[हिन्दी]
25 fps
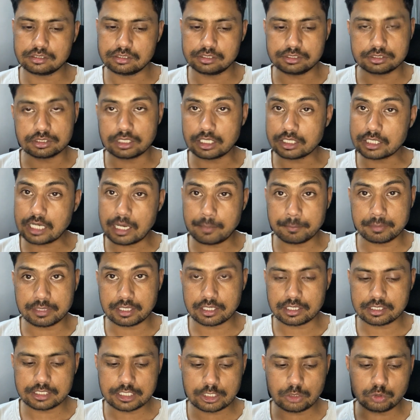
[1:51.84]
इतना काम
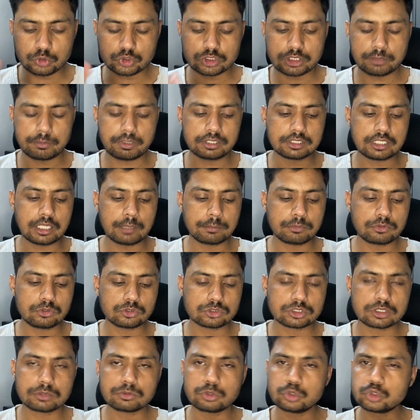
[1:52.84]
कर लिया उसके बाद
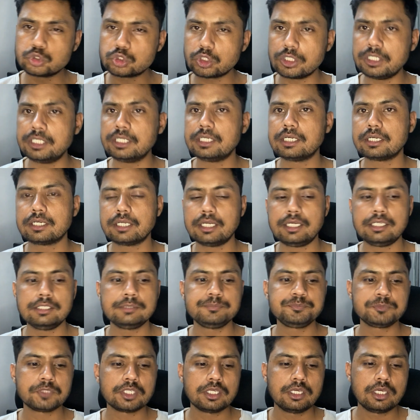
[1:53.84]
आपको सब कुछ नहीं करना
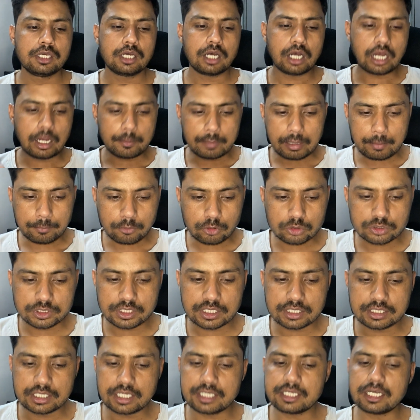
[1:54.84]
है अब आपको
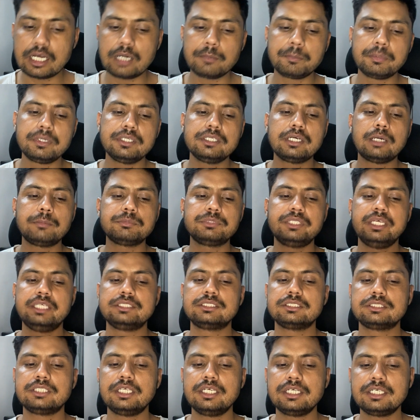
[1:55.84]
देखना है यहाँ पे आप
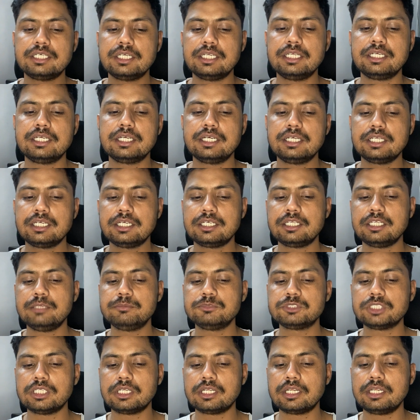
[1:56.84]
देख सकते हैं क्रिकेट की
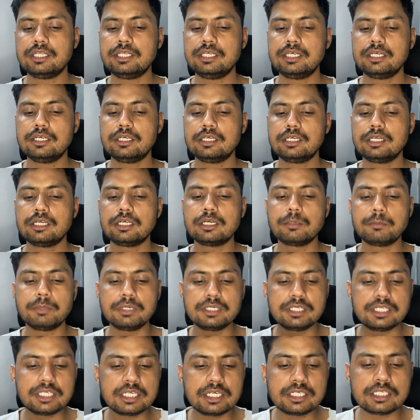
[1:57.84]
टीम चल रही है
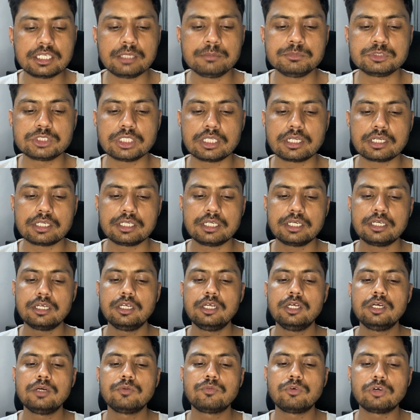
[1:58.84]
कबड्डी की टीम चल रही
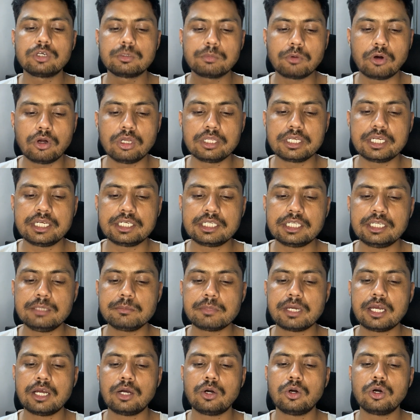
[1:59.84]
है फुटबॉल की
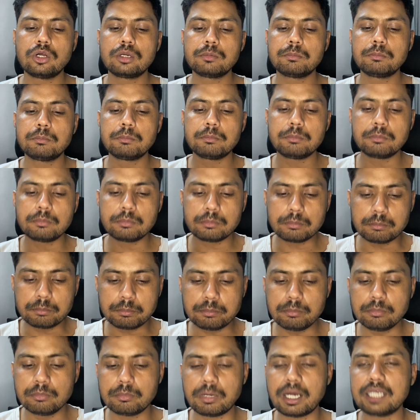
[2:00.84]
टीम है और
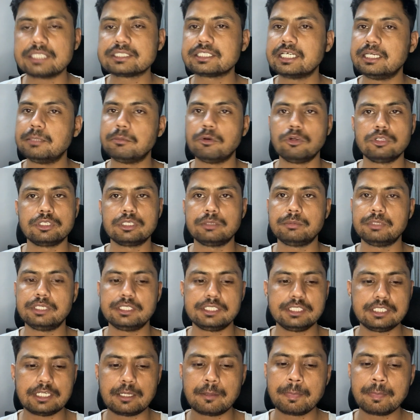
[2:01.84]
बास्केटबॉल की भी है ठीक